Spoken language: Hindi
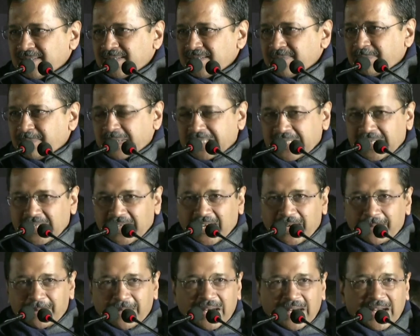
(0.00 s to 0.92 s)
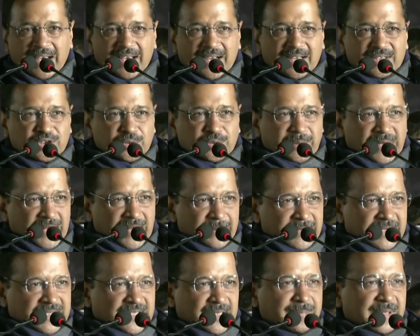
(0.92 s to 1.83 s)
बिजली का बिल आया तो बड़ा
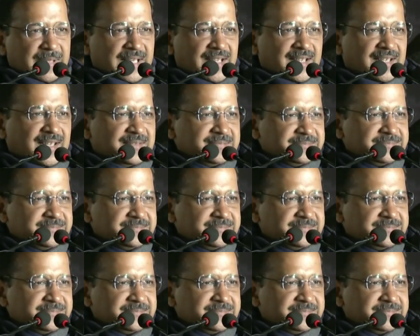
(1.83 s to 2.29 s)
बेटा भरेगा